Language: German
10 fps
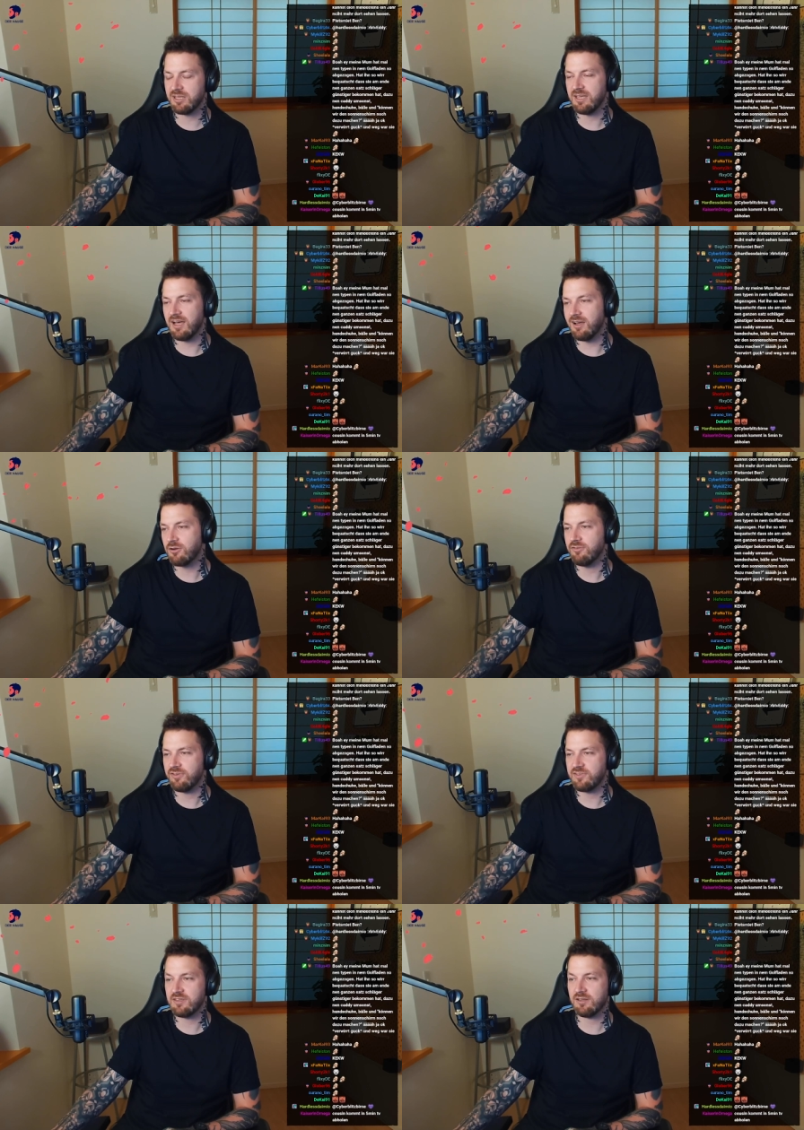Aber ja,
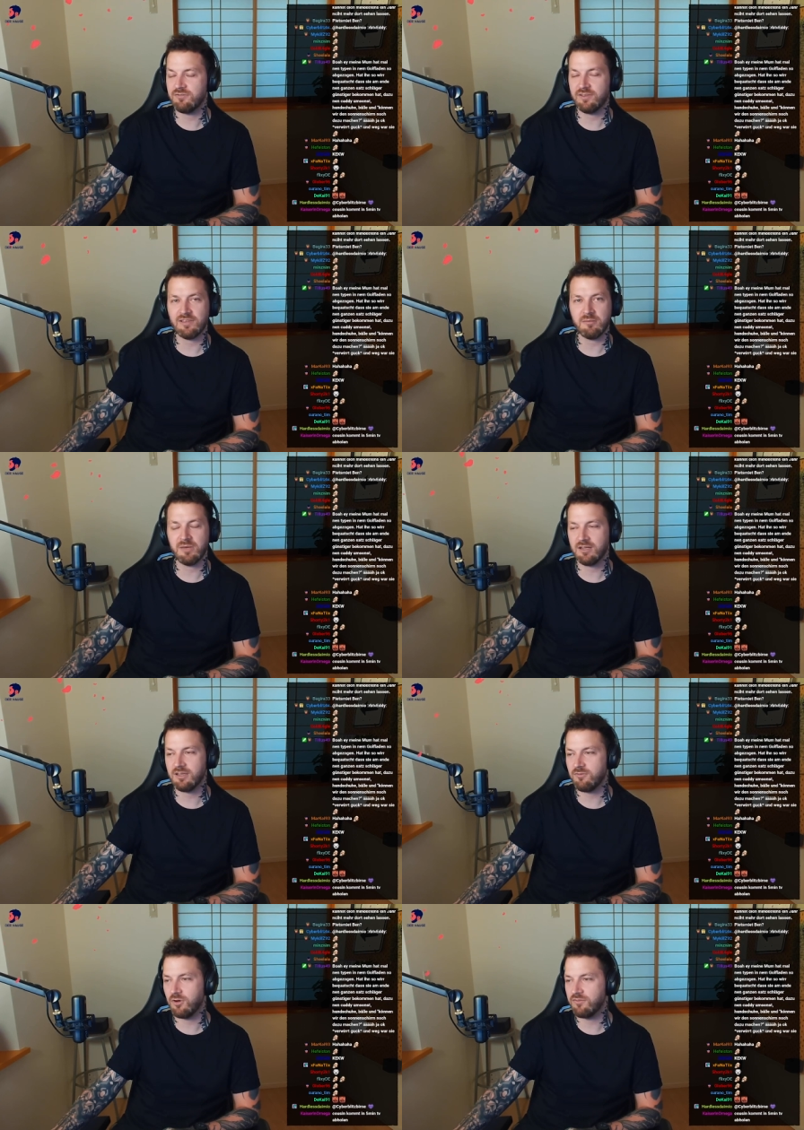können wir versicherten Versand
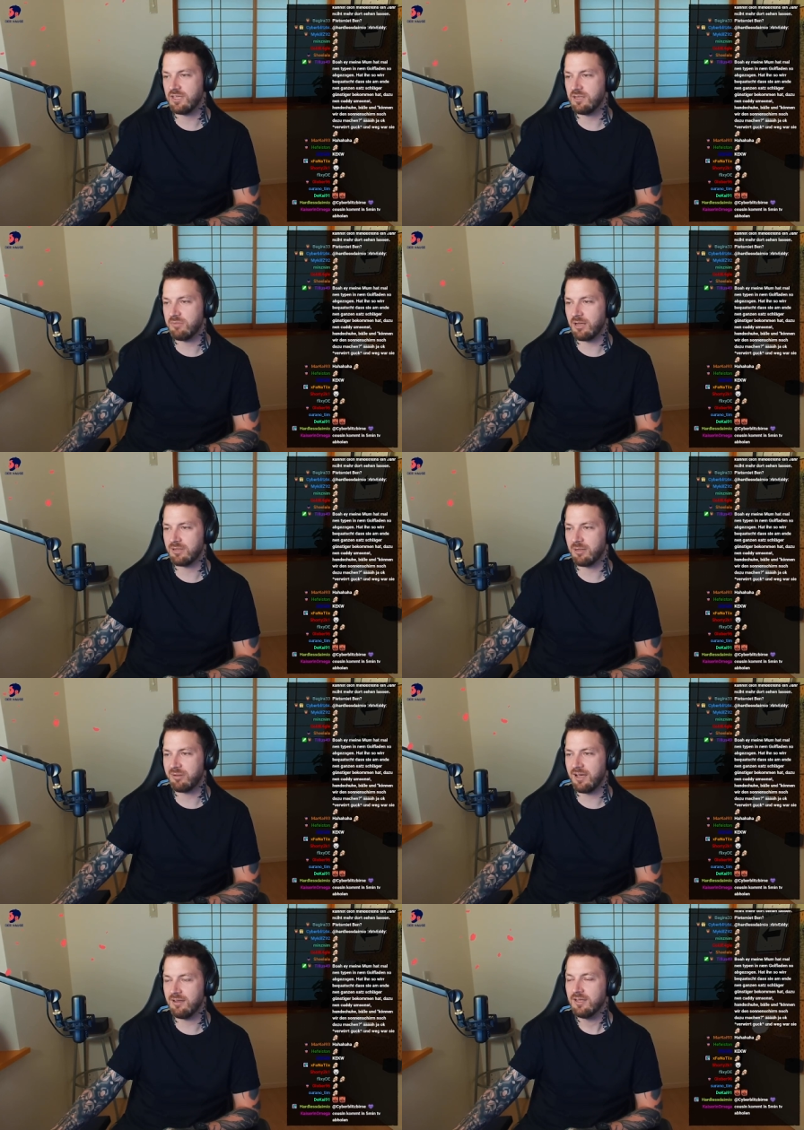machen, kriegen wir irgendwie hin, bla bla
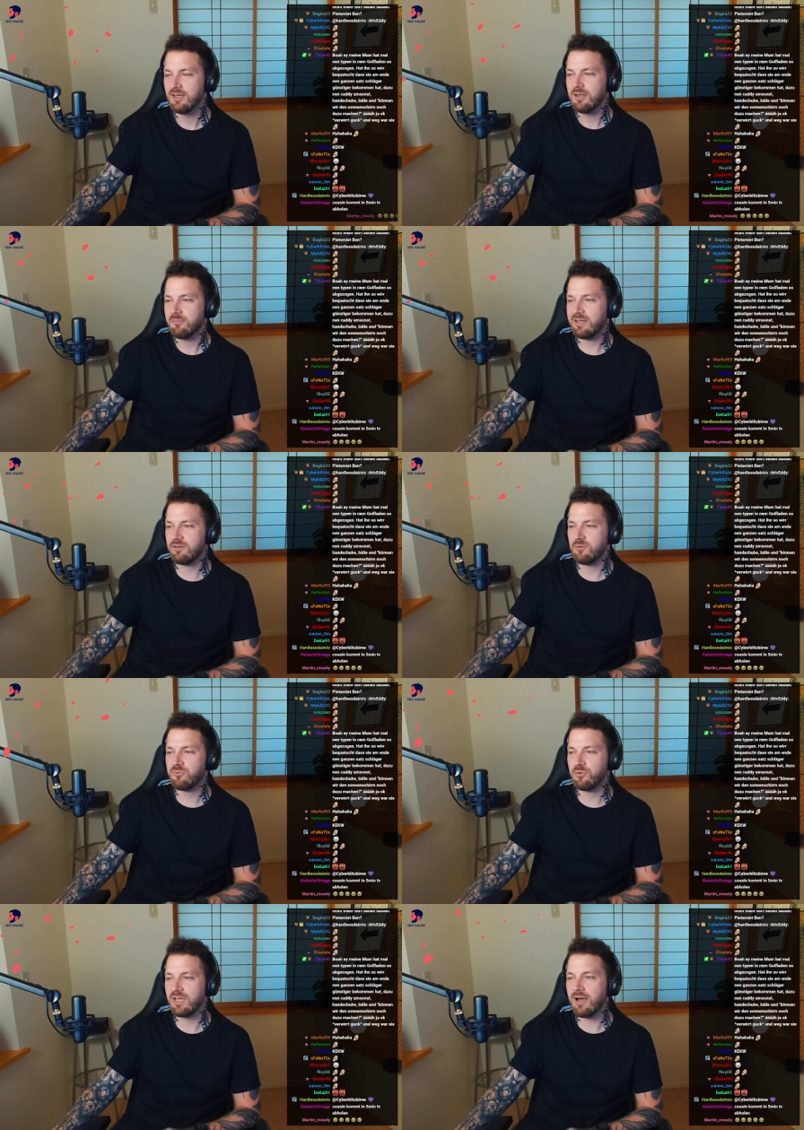bla. Meint der
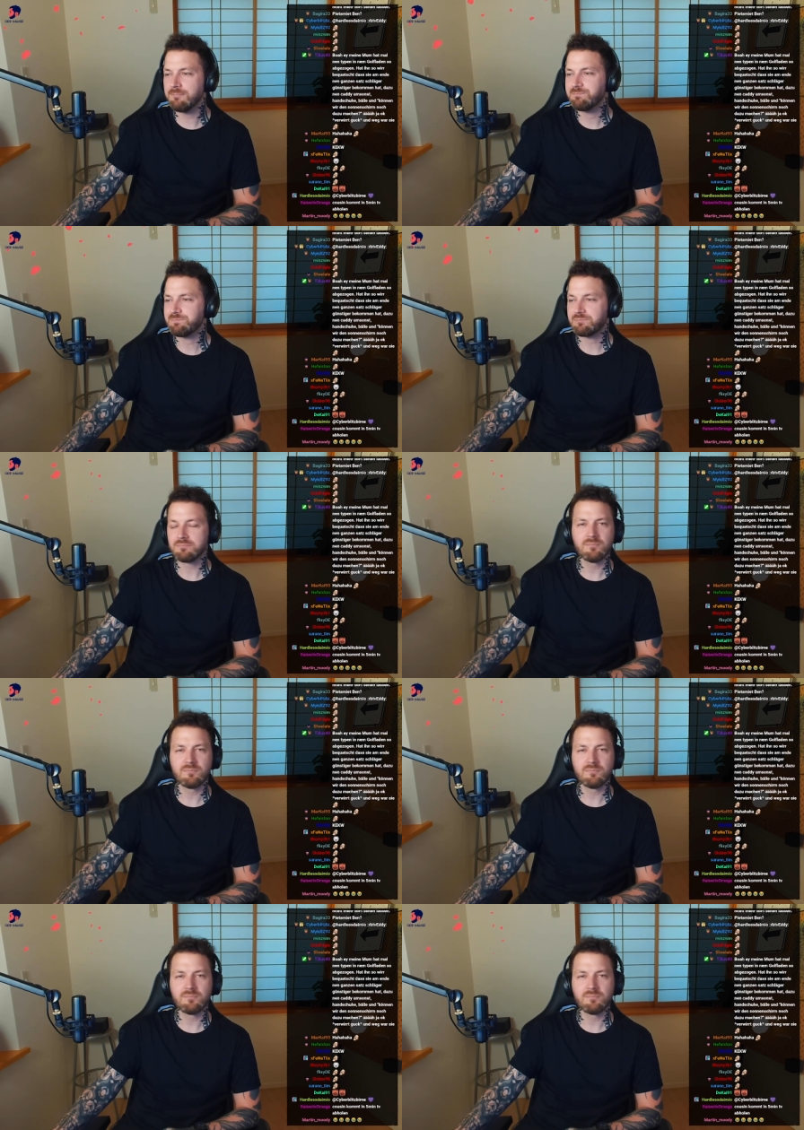Typ so, ja,